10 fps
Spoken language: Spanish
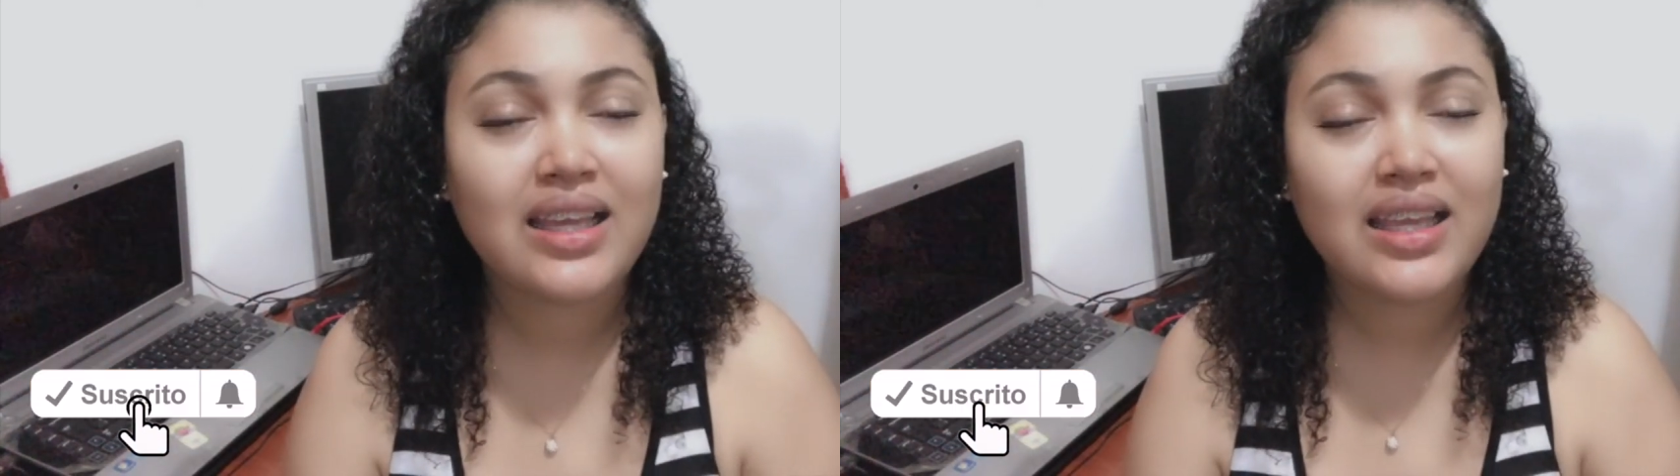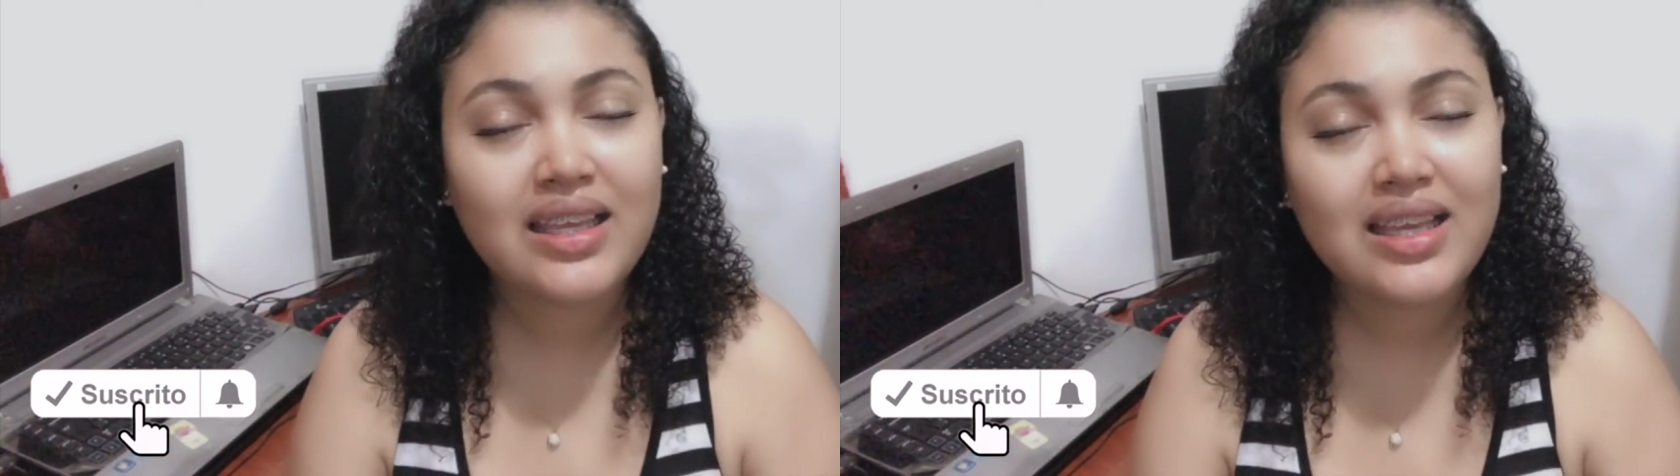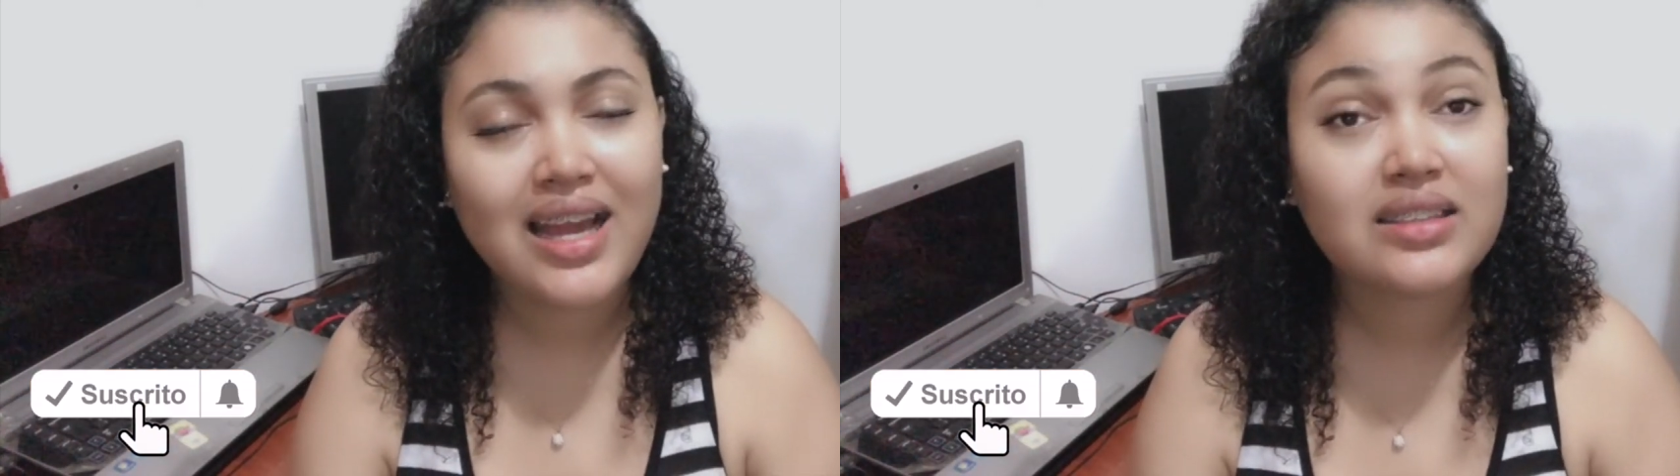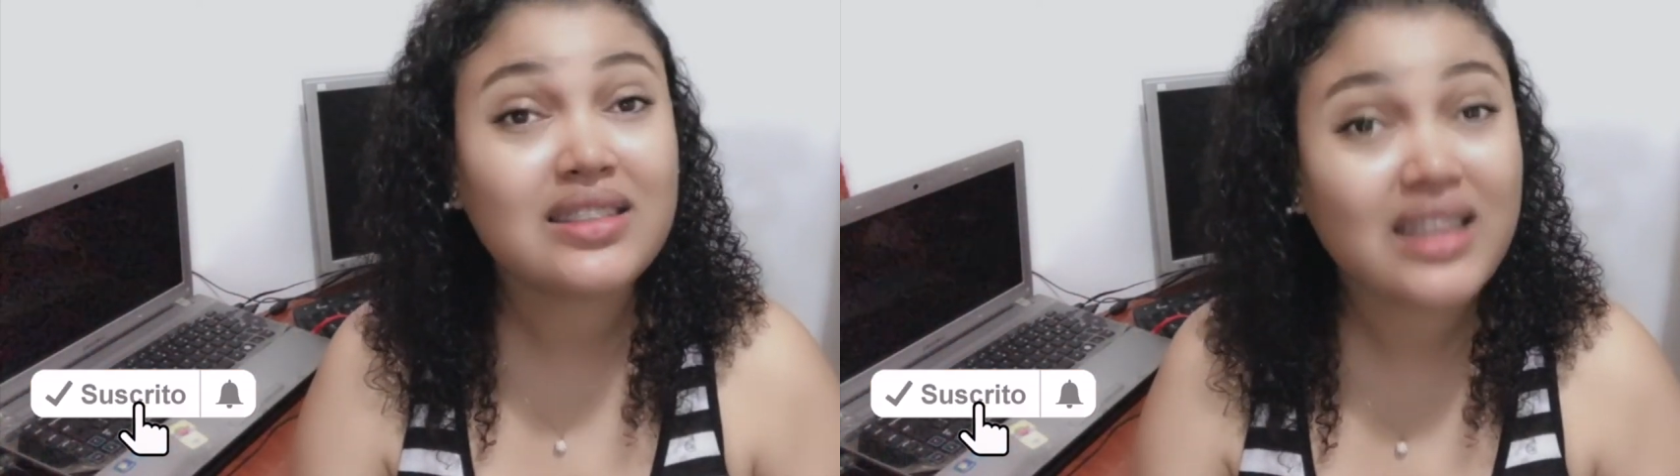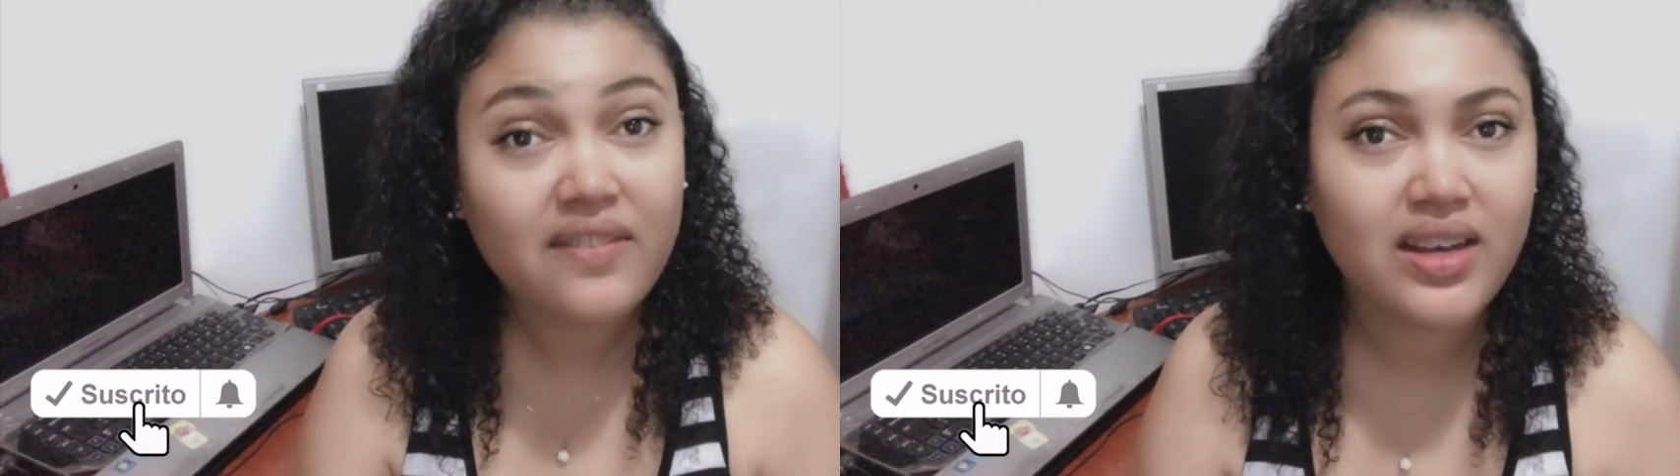y
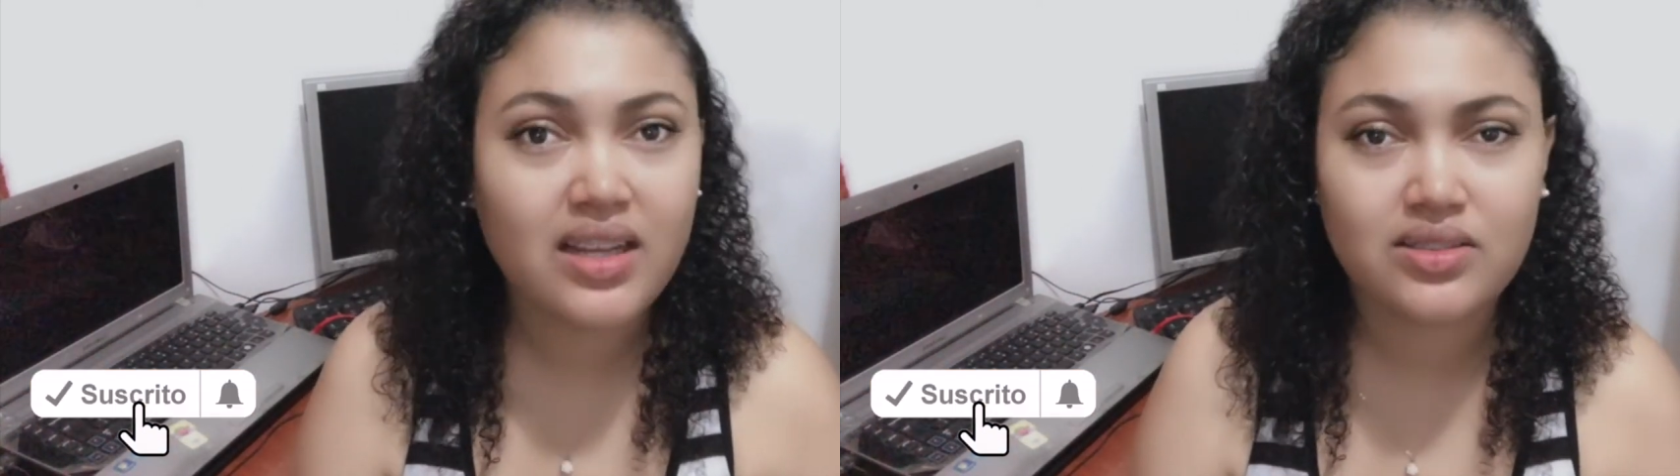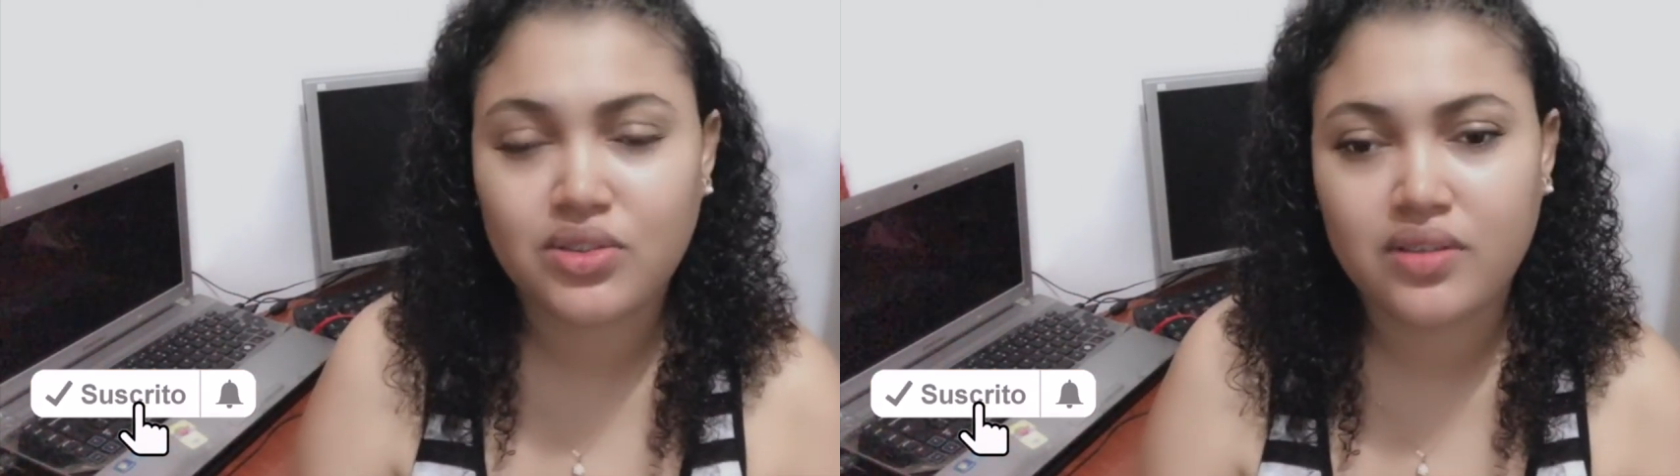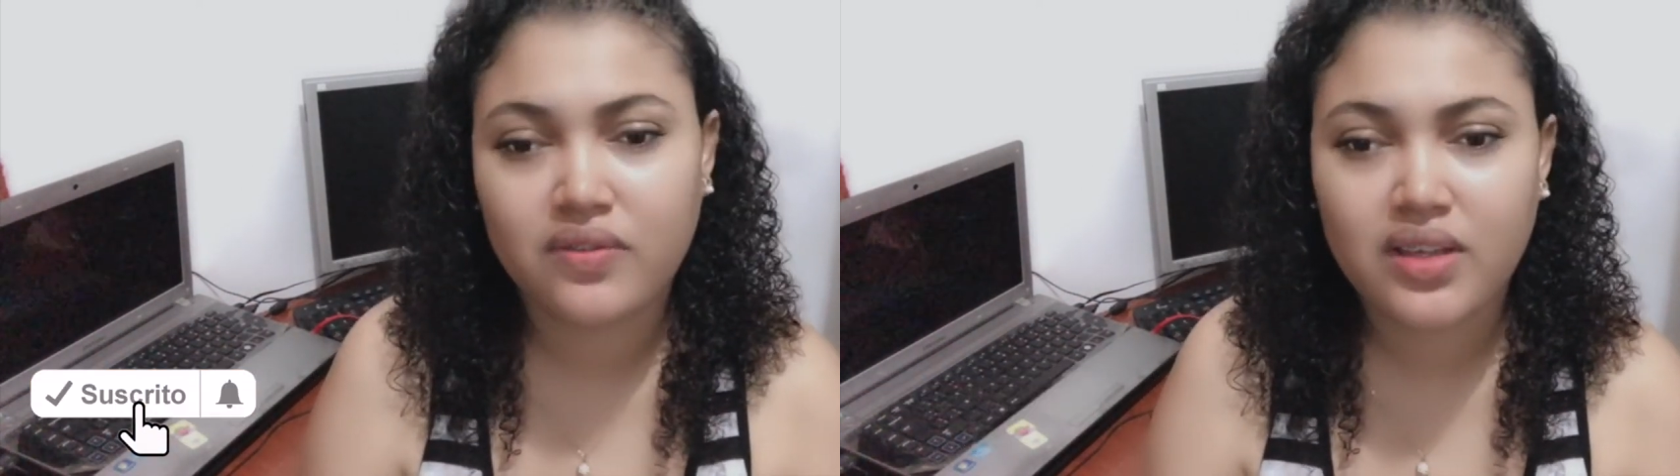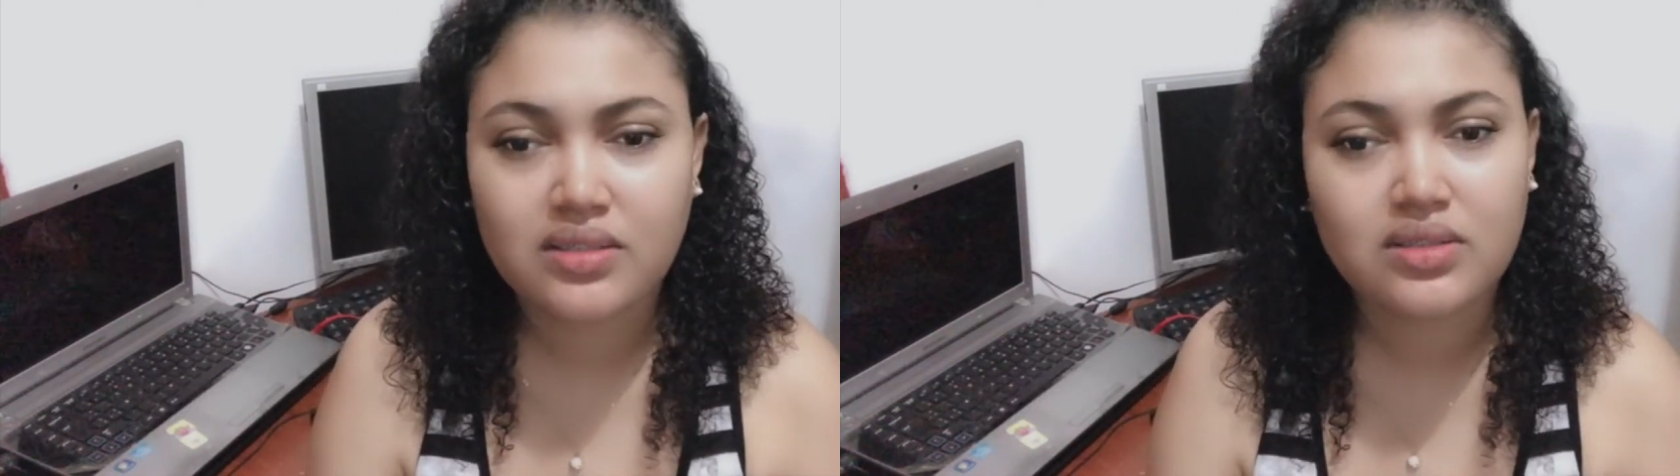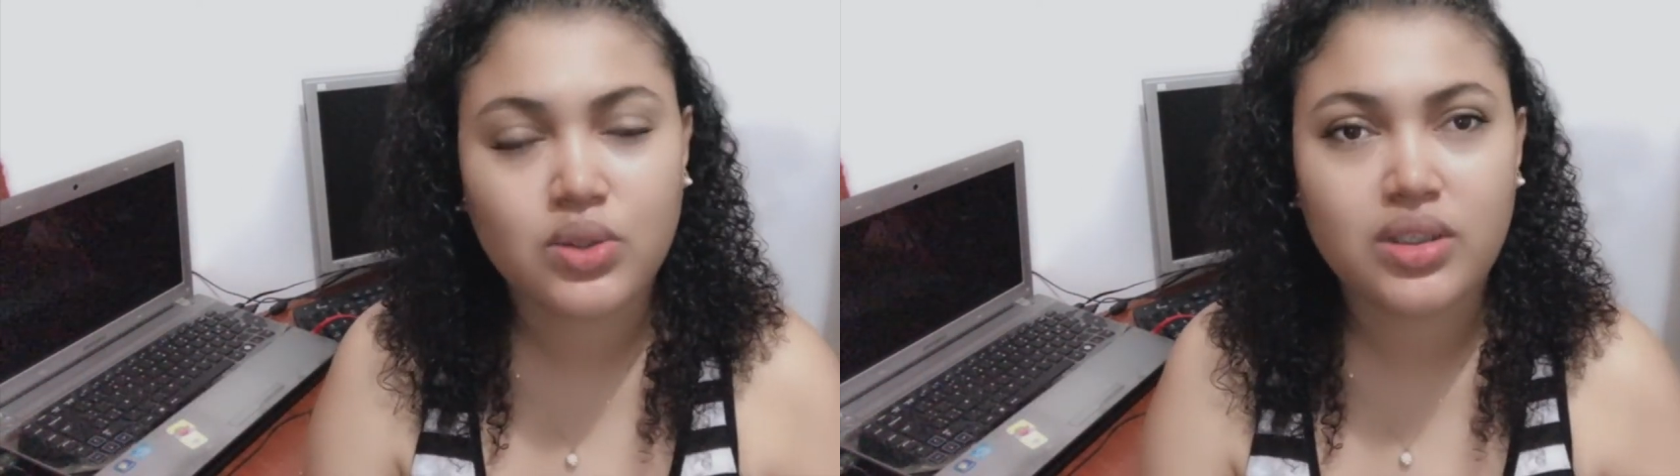activen las
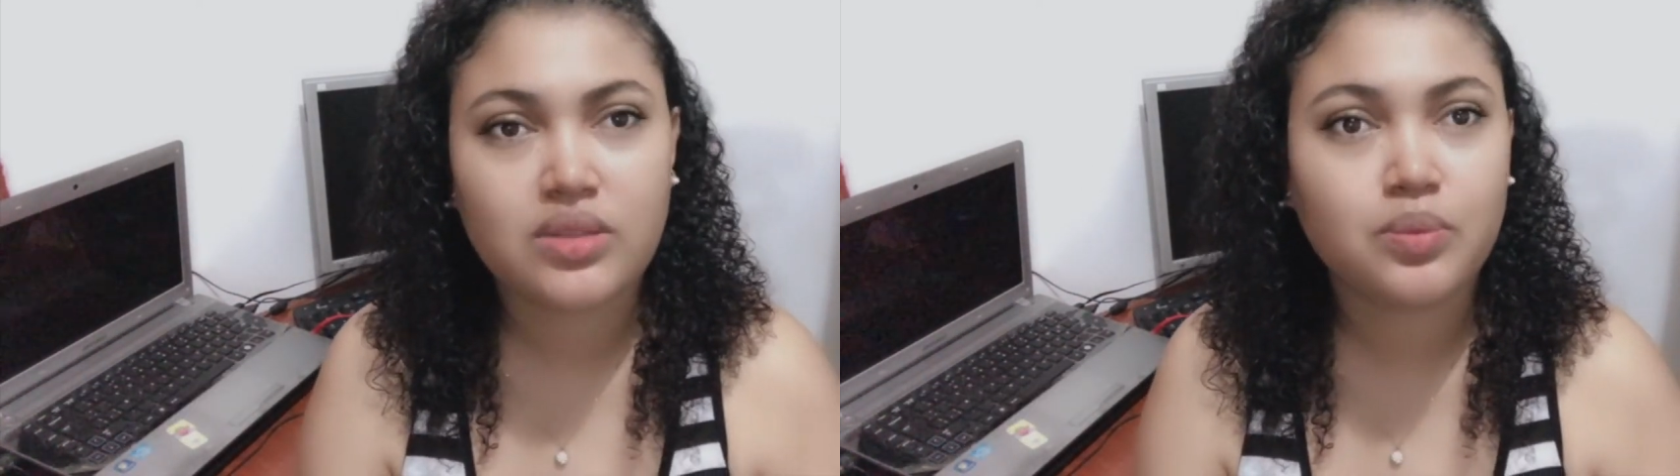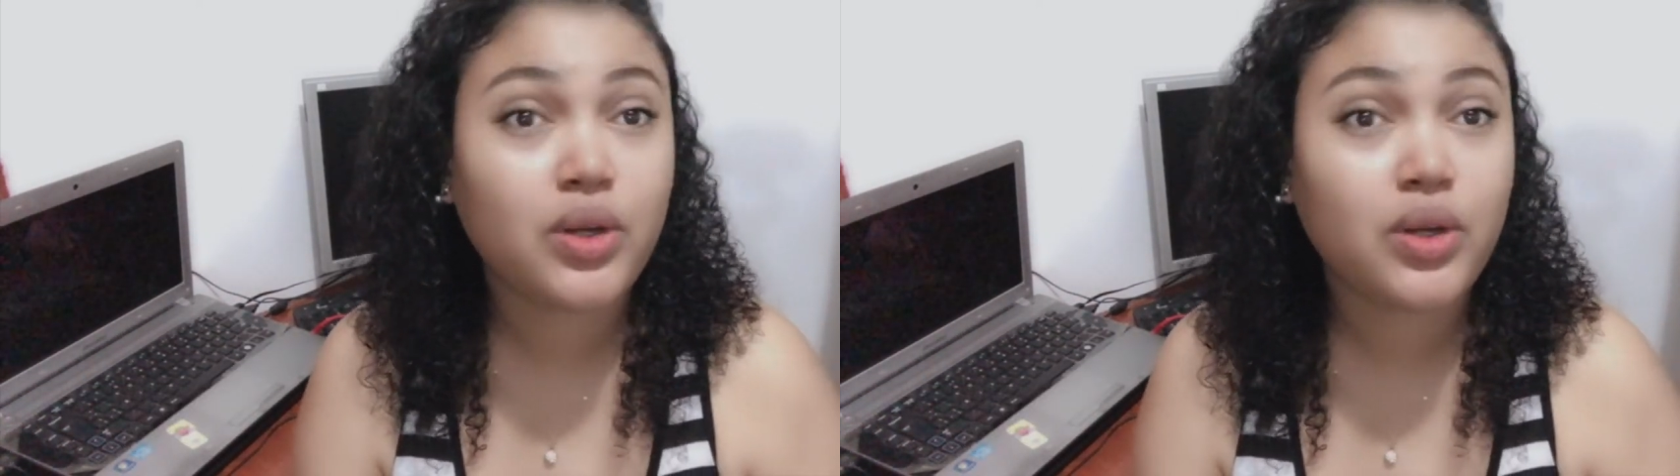notificaciones,